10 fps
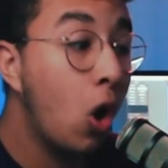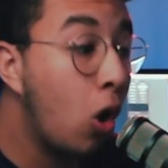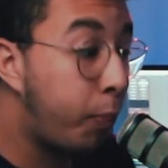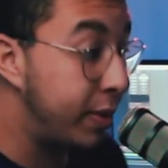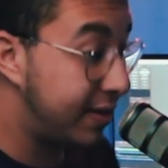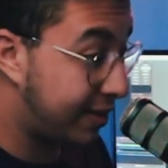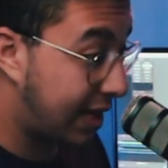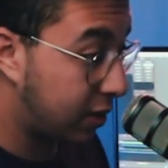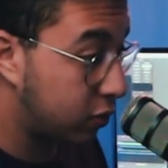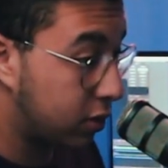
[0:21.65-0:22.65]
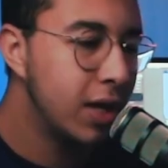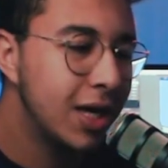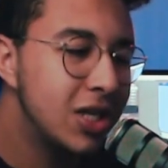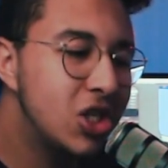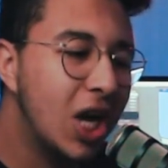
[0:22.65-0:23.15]
Ho pensato,
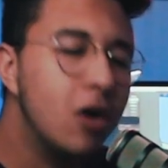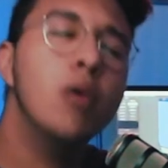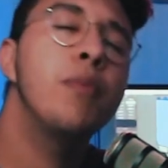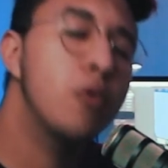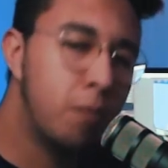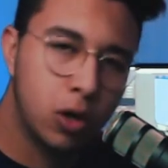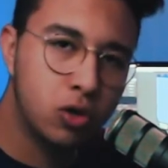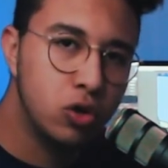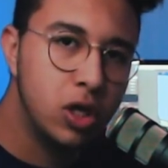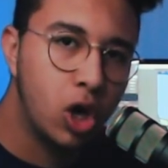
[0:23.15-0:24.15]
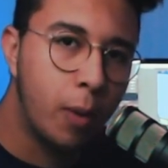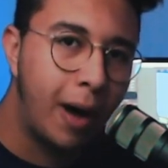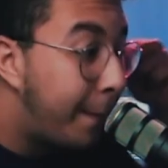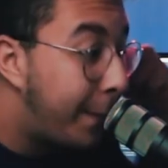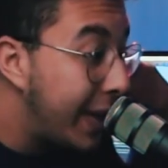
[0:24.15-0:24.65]
già compro un botto di
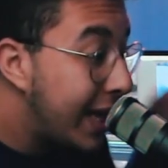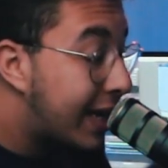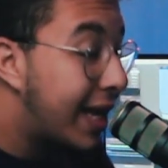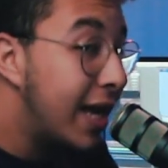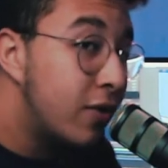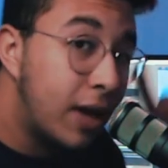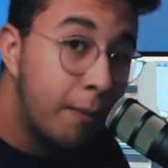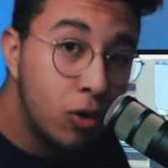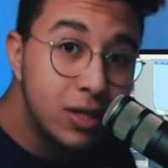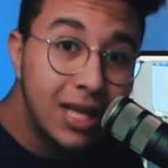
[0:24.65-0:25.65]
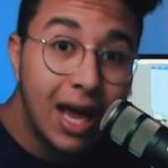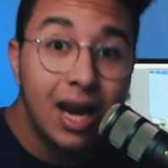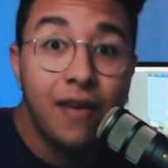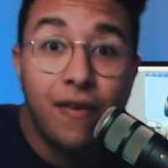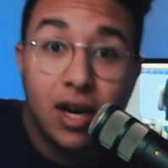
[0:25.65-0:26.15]
roba, perché non
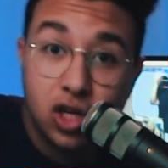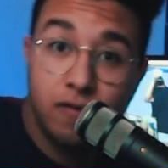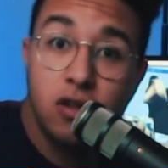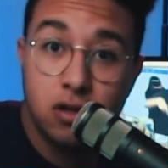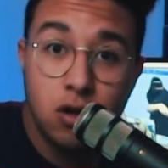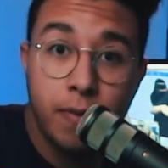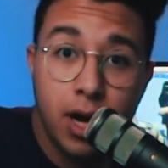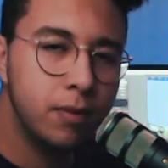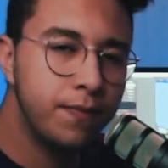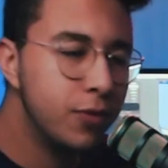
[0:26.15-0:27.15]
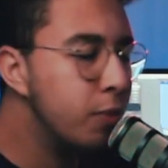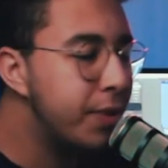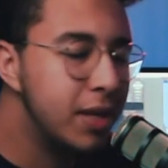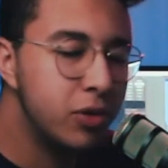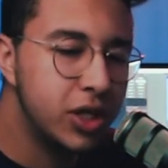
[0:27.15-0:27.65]
unboxarle e farci video sopra? Non
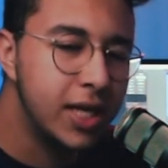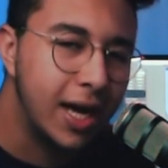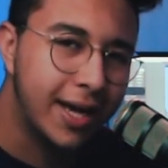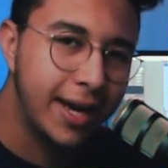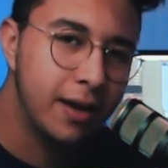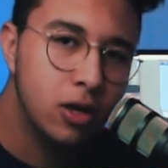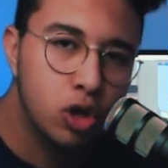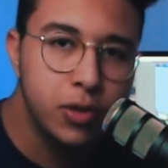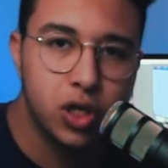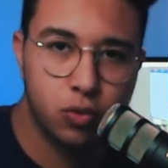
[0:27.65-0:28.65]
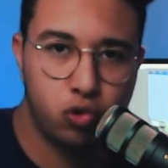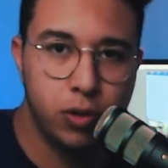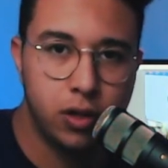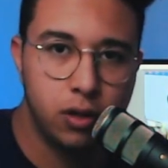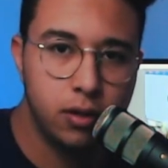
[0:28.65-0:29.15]
prendiamoci in chiacchiere, cominciamo
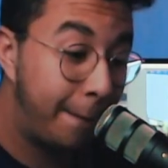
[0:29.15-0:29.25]
subito.